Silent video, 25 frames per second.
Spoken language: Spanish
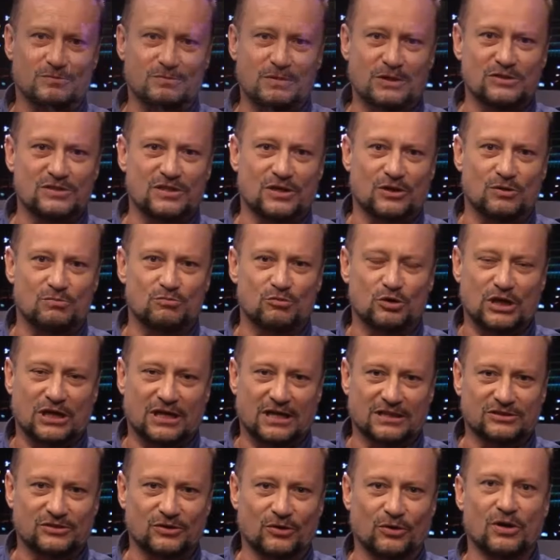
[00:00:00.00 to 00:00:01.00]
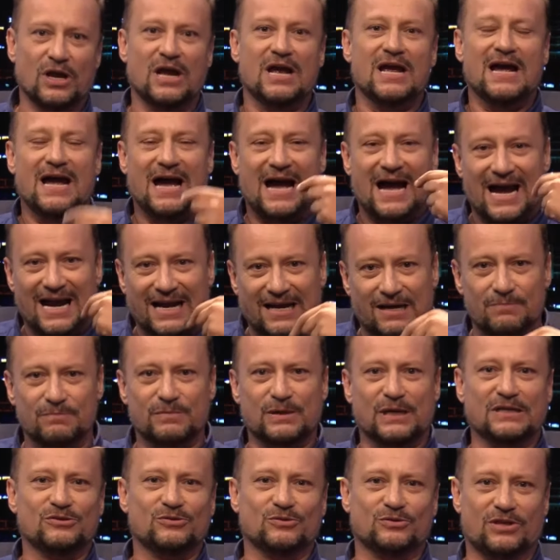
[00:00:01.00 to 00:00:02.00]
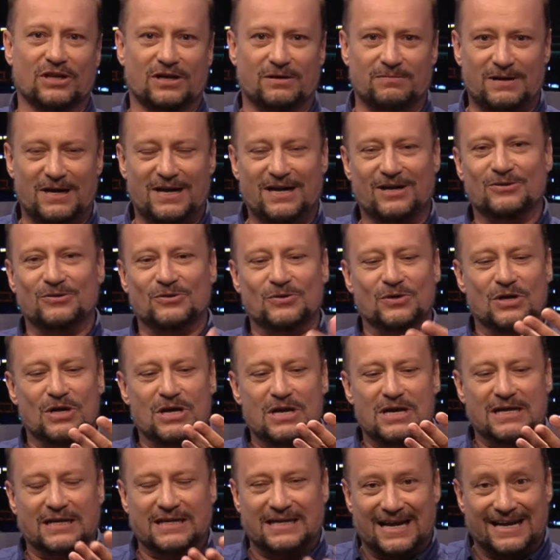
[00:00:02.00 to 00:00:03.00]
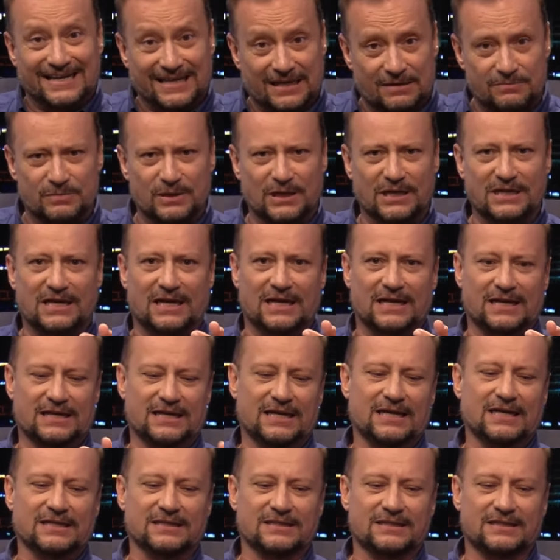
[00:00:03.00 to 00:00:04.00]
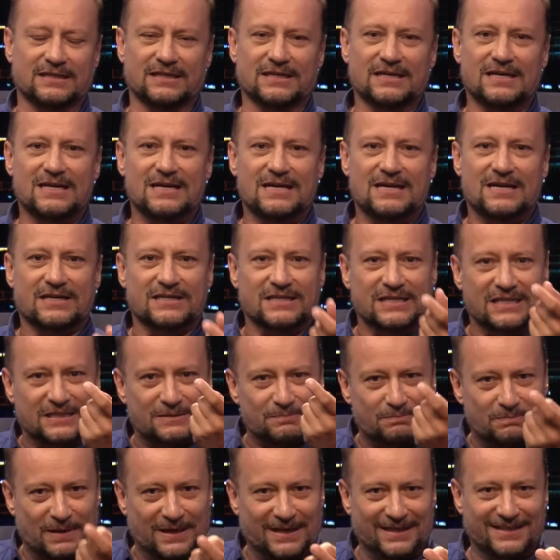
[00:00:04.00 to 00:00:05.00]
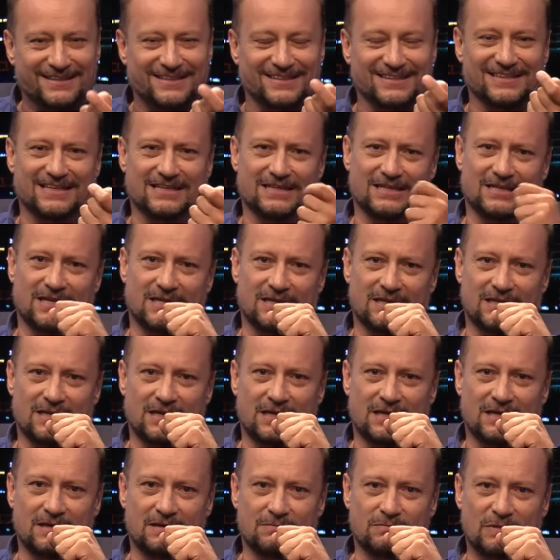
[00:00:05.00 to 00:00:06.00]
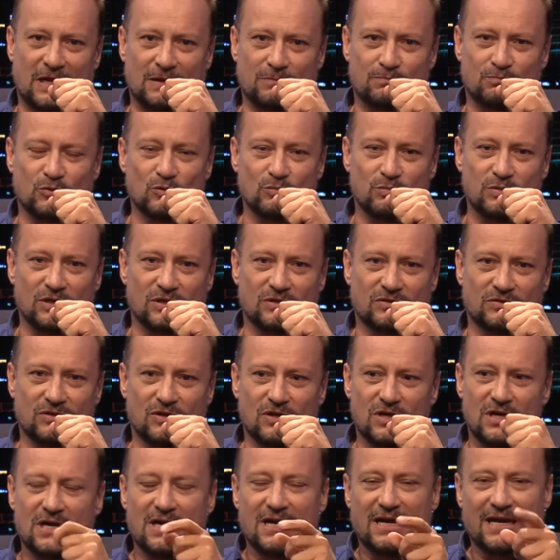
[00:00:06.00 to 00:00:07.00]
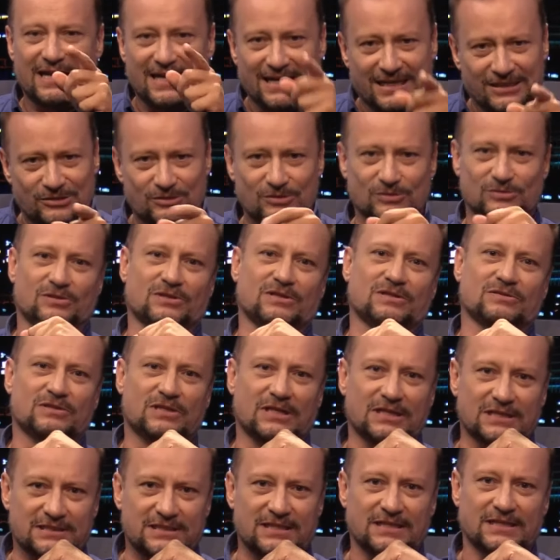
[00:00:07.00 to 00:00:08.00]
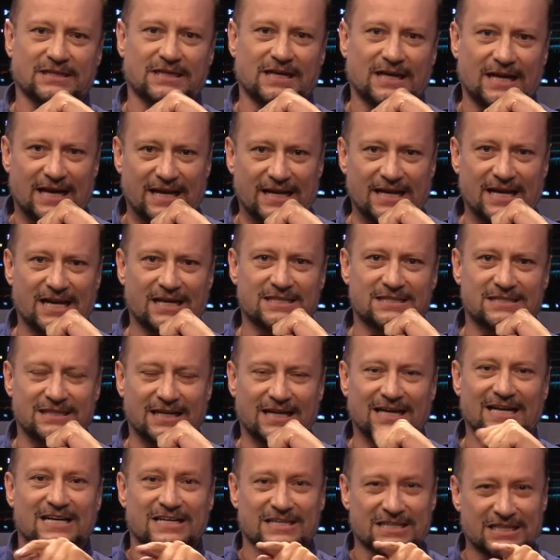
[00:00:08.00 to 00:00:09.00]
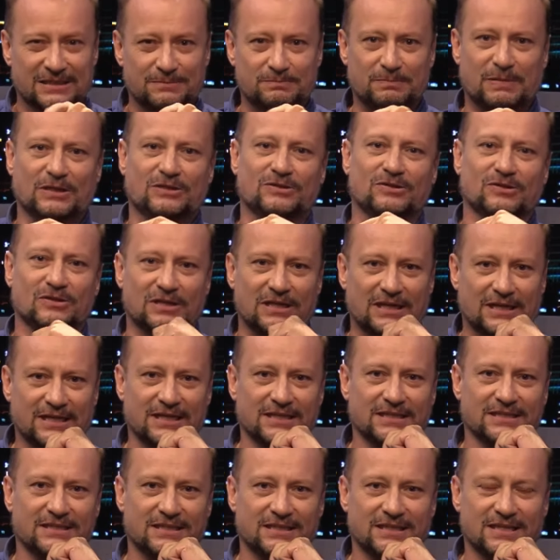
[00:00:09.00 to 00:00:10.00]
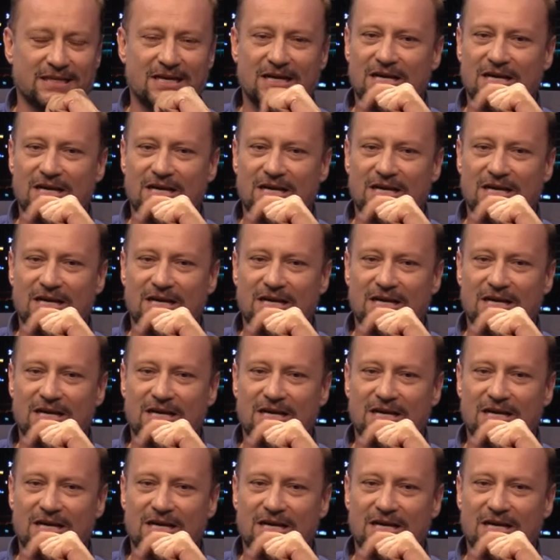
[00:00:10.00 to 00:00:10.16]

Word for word: medios de comunicación, hagan bien su trabajo, caigan bien a la gente, respeten al público. Eso es lo que ustedes tienen que ganarse, el respeto de la gente.